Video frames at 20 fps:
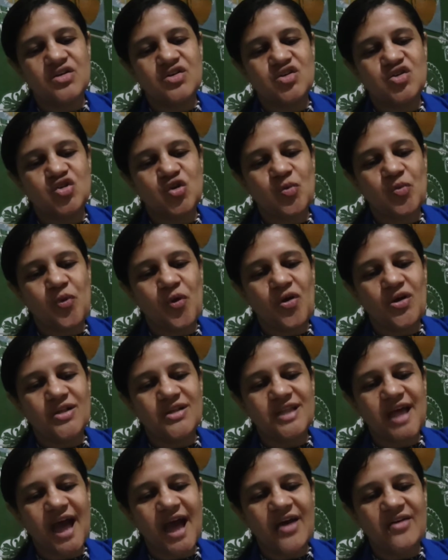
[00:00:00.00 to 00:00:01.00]

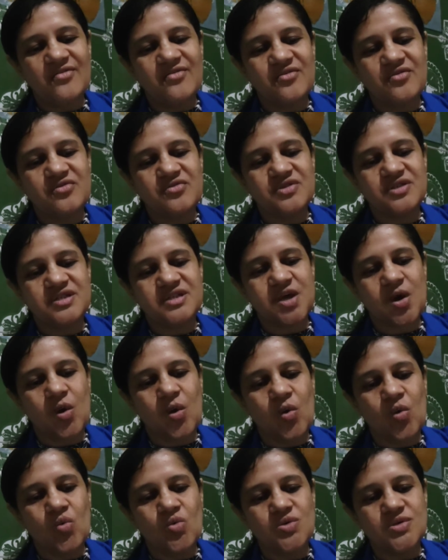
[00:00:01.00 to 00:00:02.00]
suportai-vos
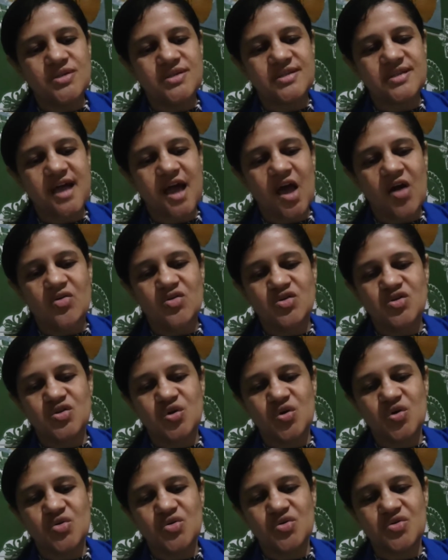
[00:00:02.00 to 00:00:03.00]
uns aos
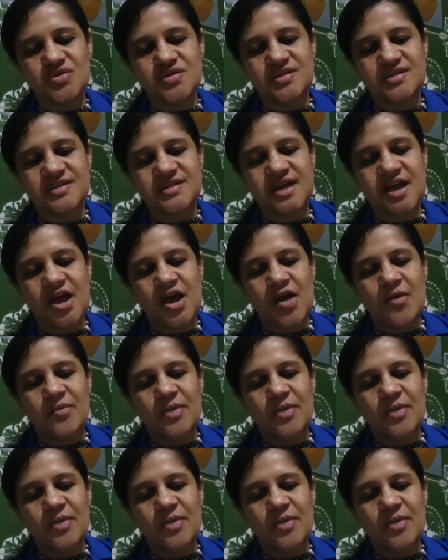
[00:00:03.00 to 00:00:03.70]
outros